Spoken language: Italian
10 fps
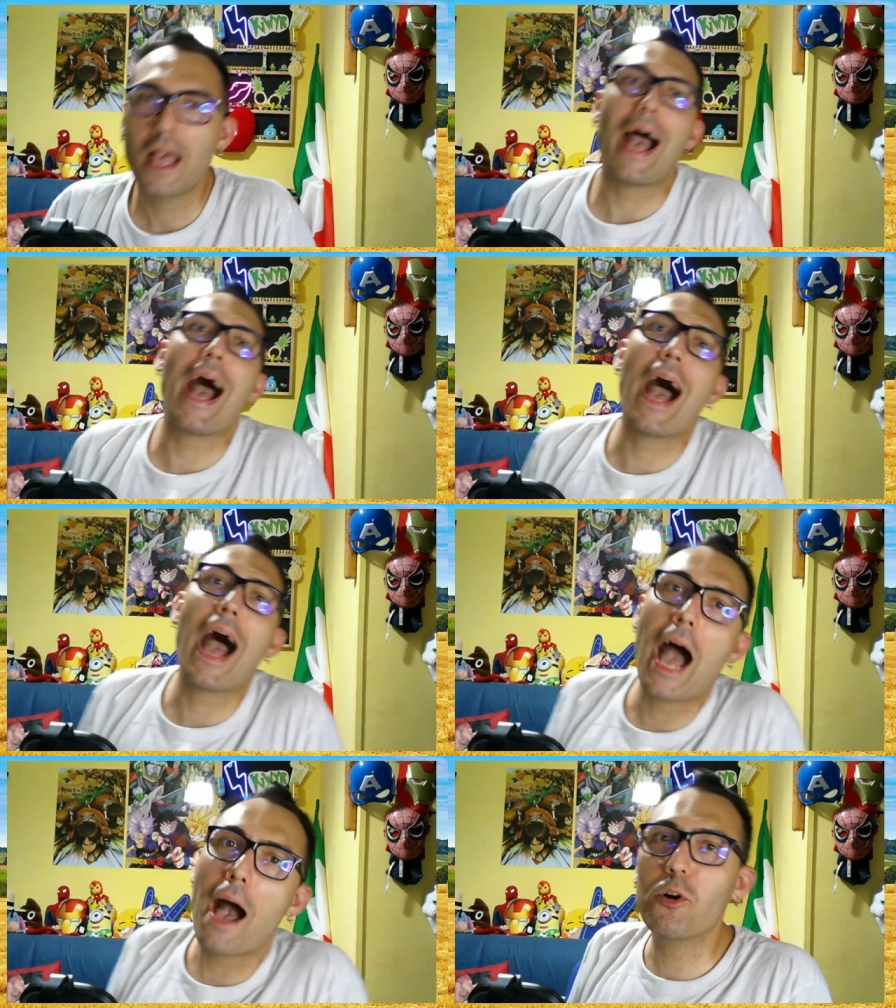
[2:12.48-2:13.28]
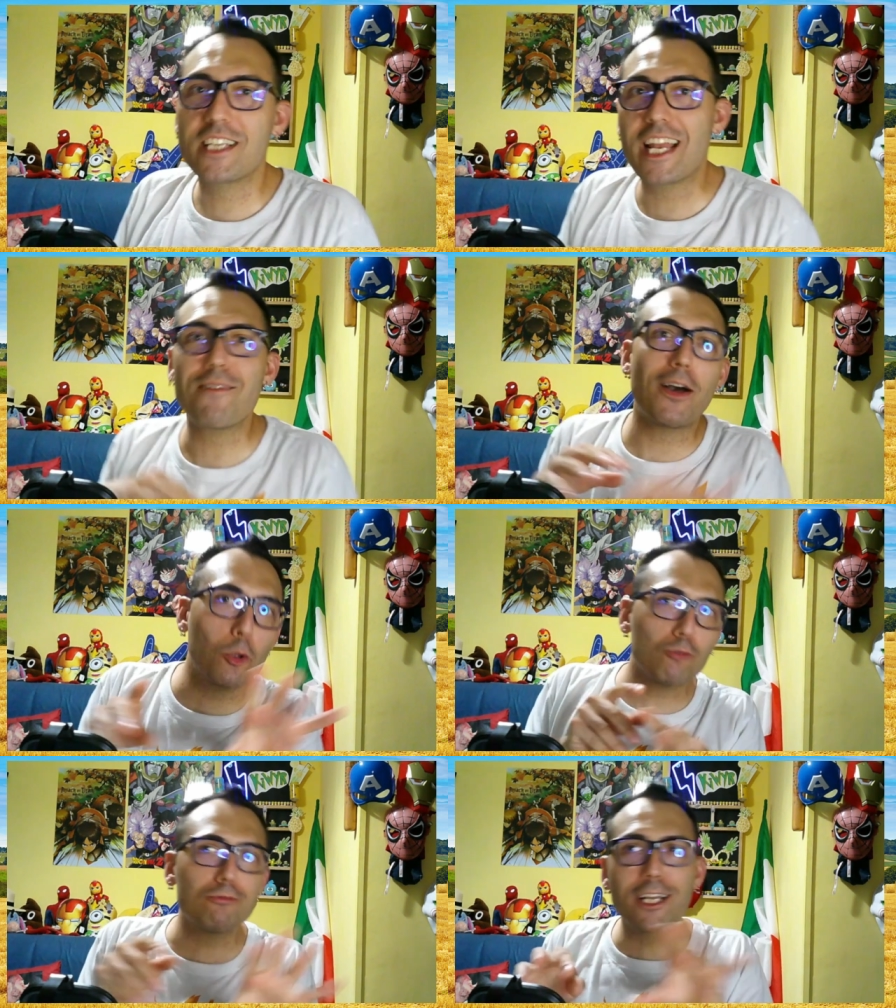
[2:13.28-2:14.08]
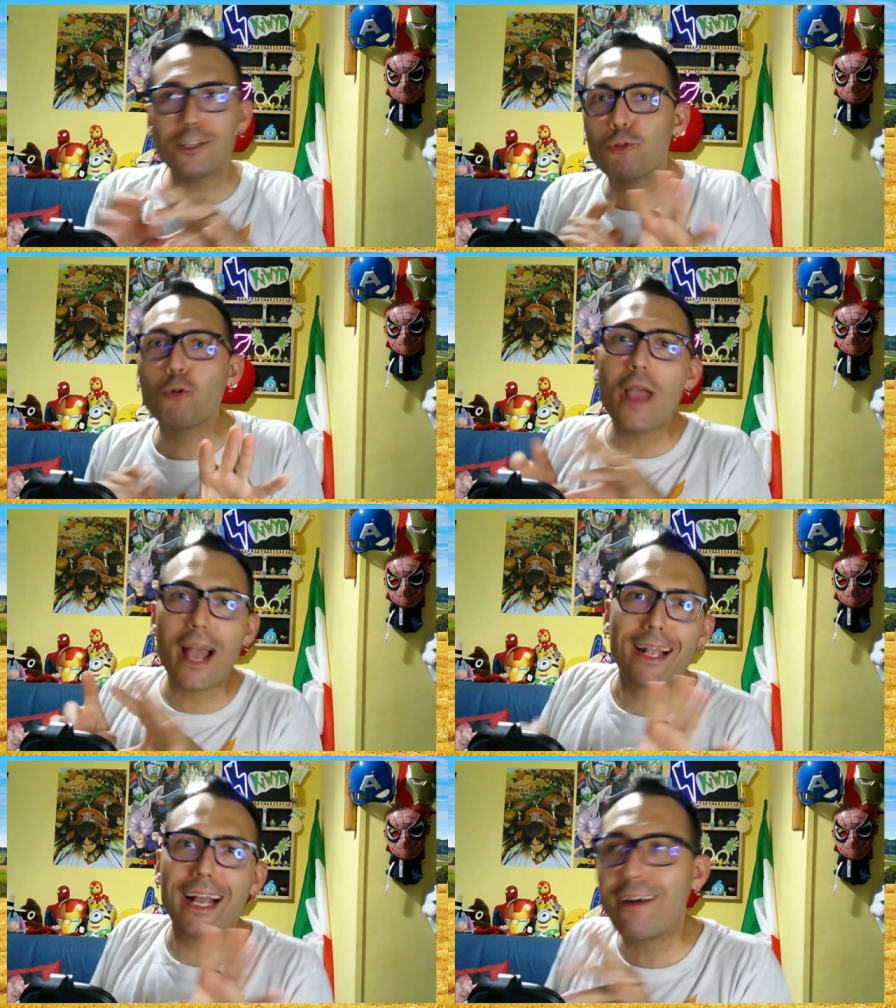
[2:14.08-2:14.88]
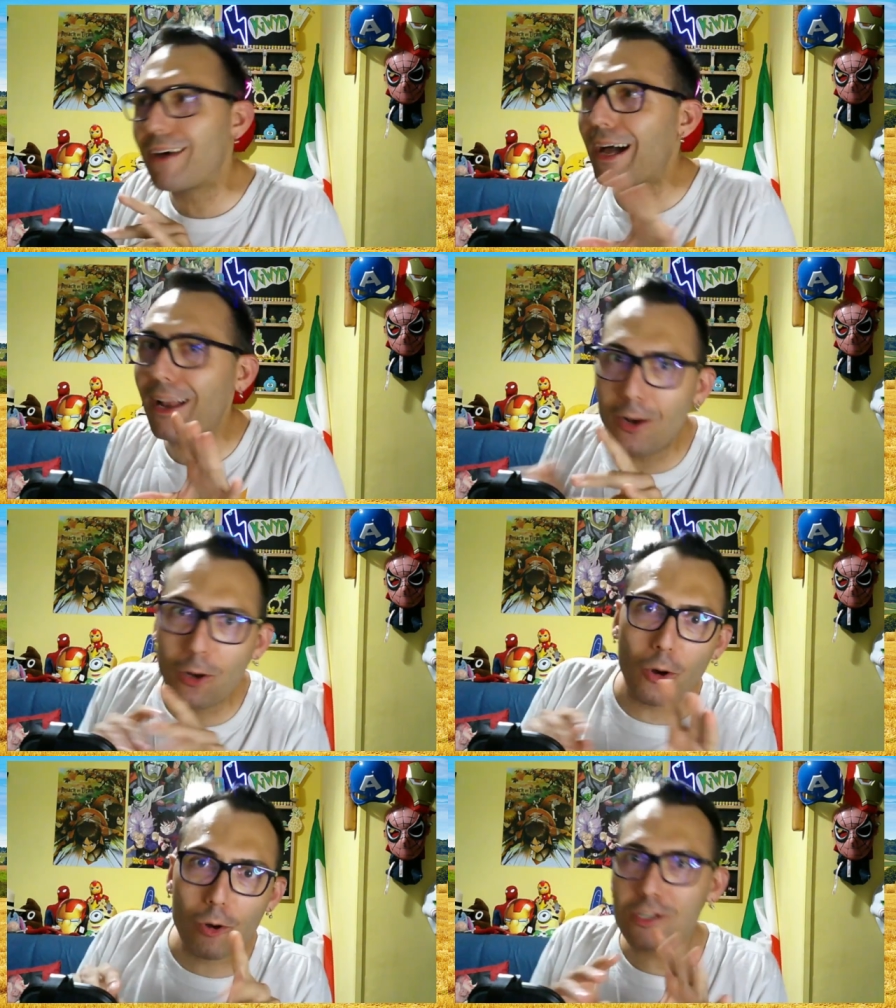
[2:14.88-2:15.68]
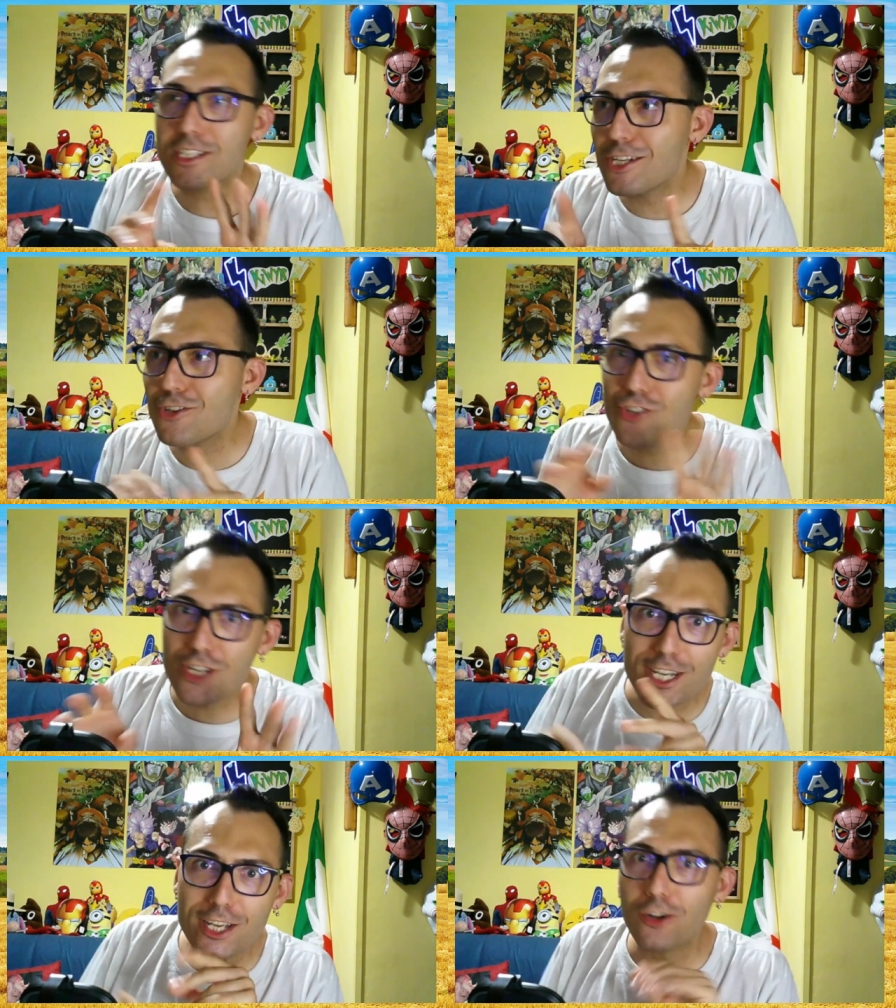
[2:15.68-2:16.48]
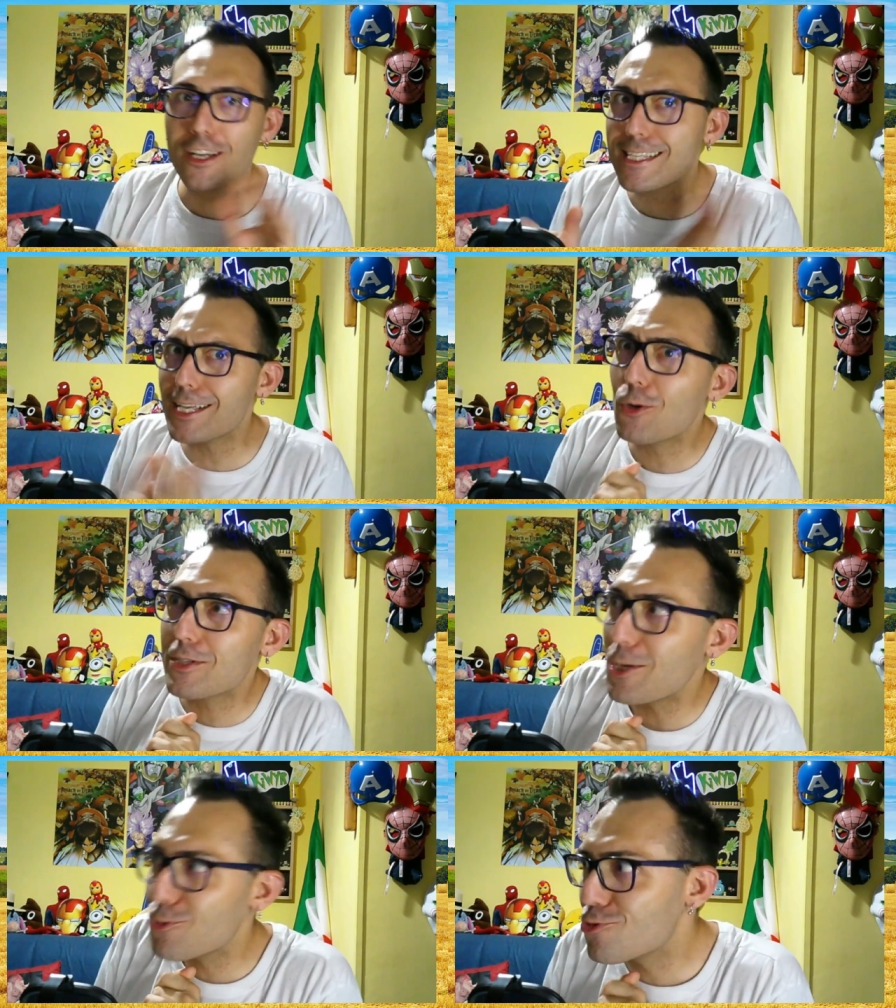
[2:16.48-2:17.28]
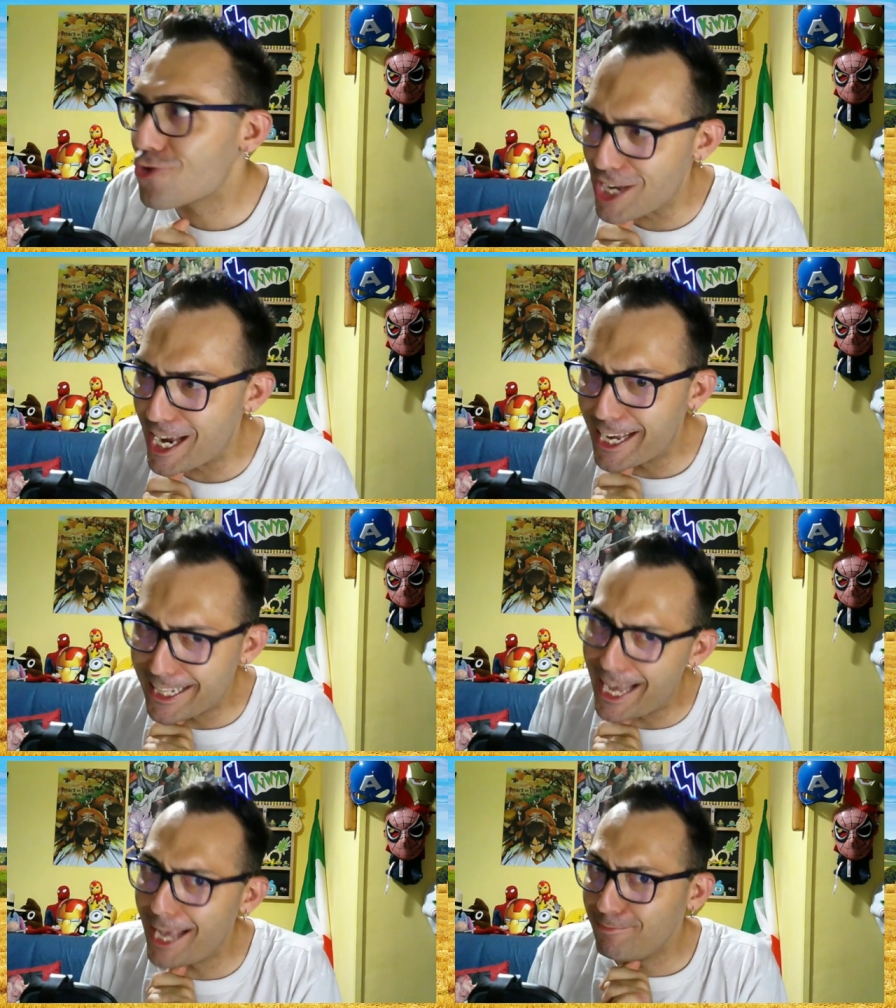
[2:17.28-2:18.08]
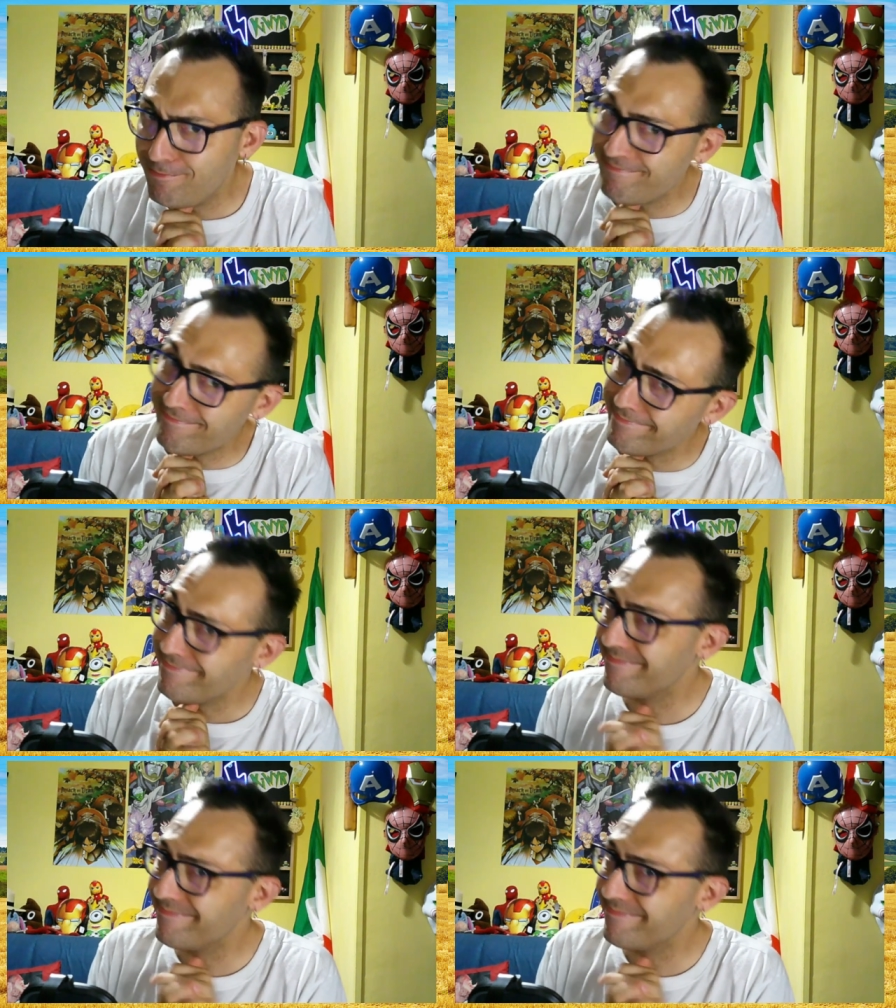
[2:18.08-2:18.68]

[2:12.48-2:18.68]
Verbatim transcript: Ah, mo se ne vanno tutte e due a cavallo così in giro. Chissà cosa succede. Mm?